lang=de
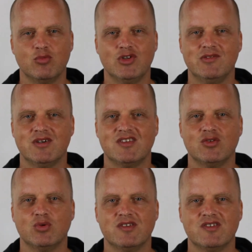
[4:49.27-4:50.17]

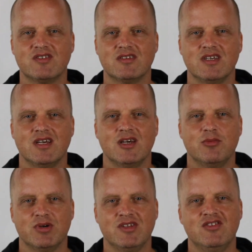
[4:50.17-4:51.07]

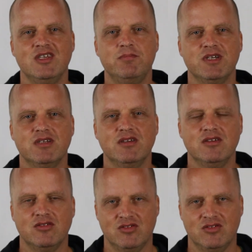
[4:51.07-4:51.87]
Motivationsprinzipien,